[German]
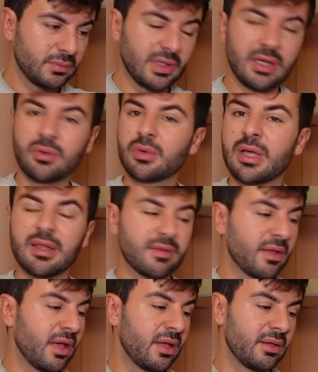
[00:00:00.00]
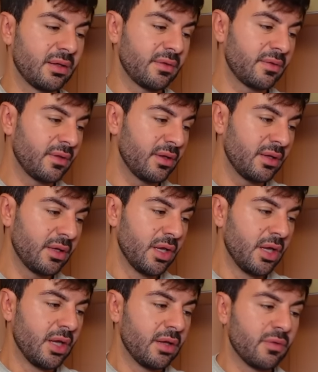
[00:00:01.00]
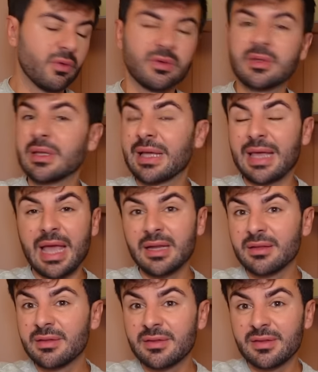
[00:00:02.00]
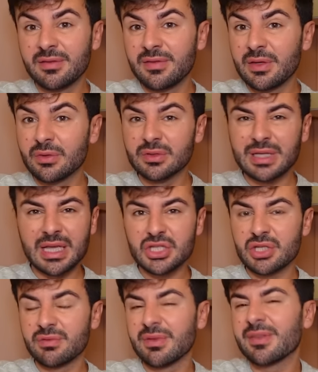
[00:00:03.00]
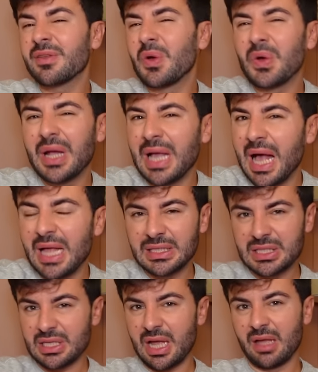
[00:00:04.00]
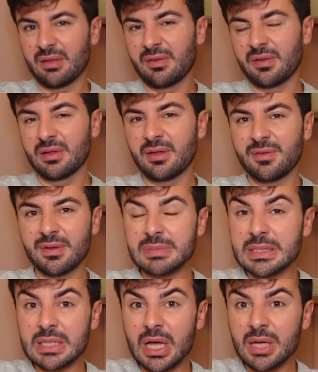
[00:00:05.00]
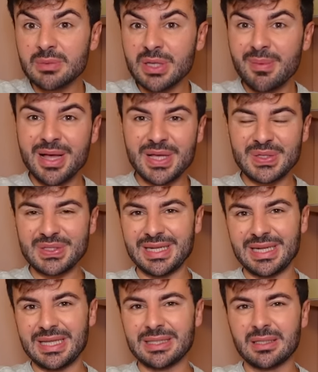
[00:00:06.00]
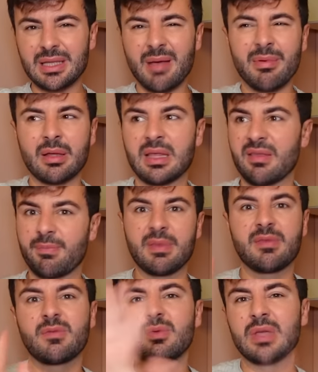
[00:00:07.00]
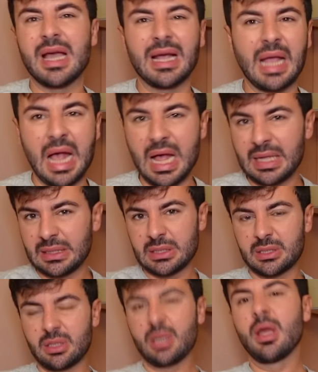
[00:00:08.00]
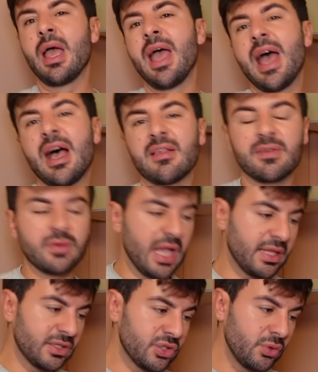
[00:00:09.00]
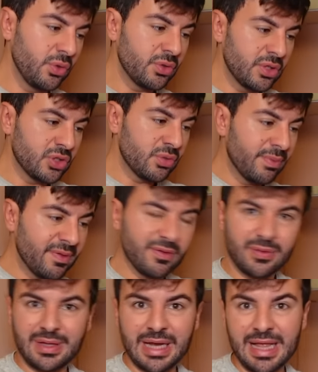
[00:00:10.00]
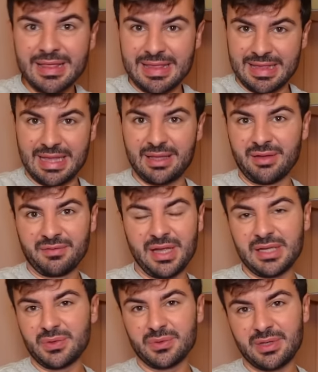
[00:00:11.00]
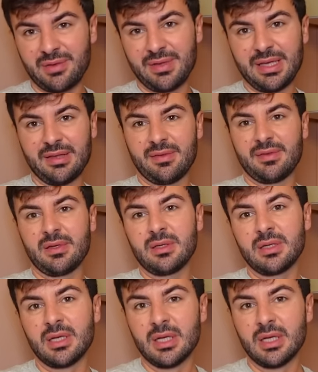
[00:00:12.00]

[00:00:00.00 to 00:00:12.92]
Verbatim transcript: Ja, du kennst gar nichts, ne? So Reality-TV und Trash-TV ist auch gar nicht deins, ne? Deswegen bist du auch im Sommerhaus gelandet. Aber das bist du ja gar nicht, ne? Hast du gar nicht nötig. Du bist in so einer ganz anderen Welt unterwegs, ne?